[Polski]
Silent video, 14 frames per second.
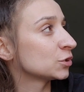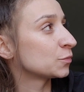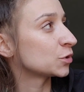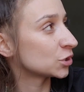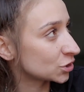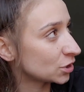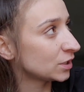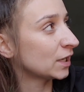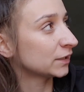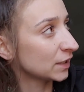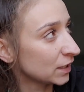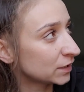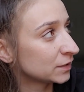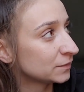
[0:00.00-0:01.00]
do przedszkola,
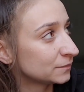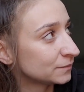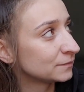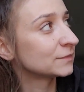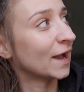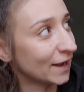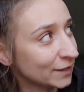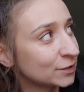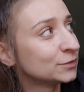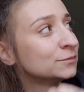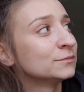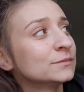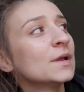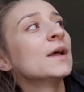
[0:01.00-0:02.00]
tak? Nie. Tak.
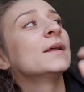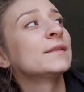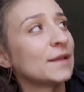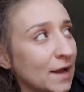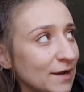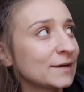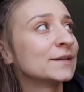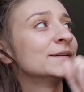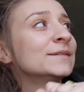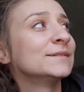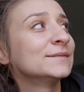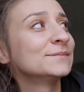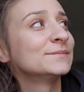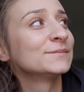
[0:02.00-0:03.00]
Piątek. Tak.
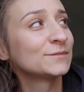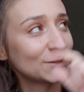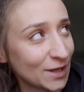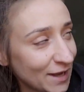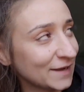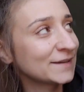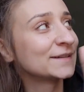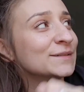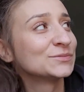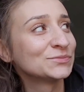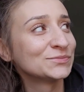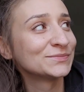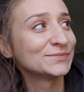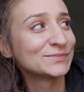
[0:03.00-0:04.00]
Piątek. Tak.
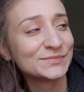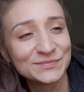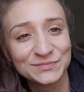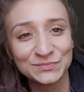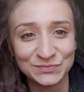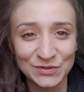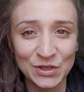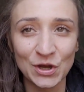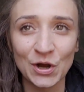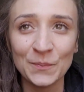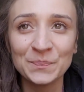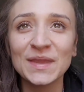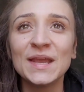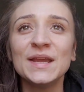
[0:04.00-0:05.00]
Nie, nie.
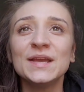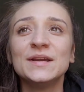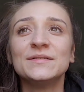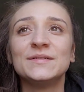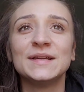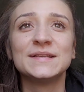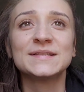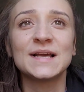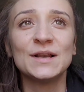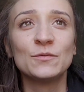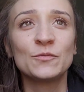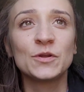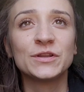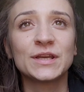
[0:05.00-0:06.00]
No, więc
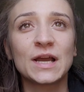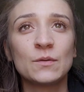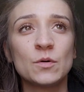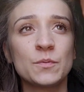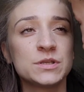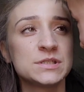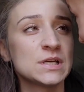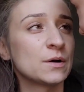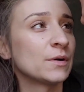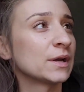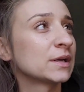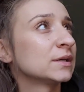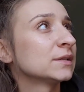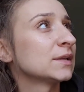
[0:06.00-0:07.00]
albo piątek, albo
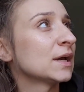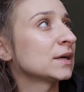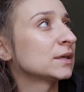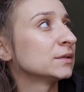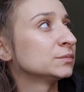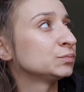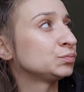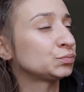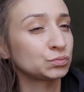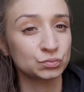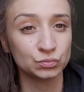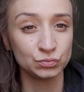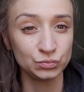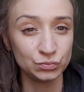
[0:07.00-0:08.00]
poniedziałek, tak?
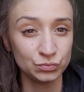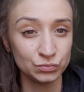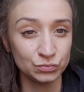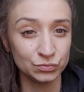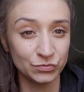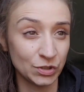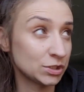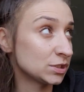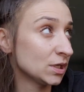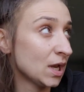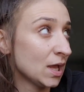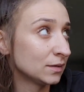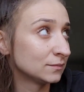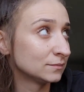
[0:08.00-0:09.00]
Niedziela niedzielę?
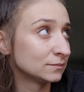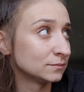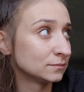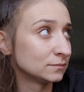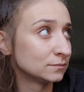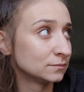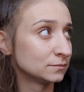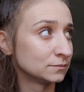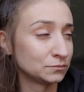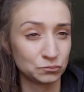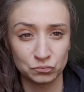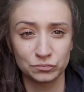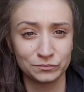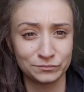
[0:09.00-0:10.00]

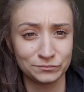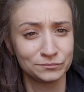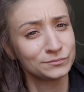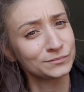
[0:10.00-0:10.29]
Poniedziałek.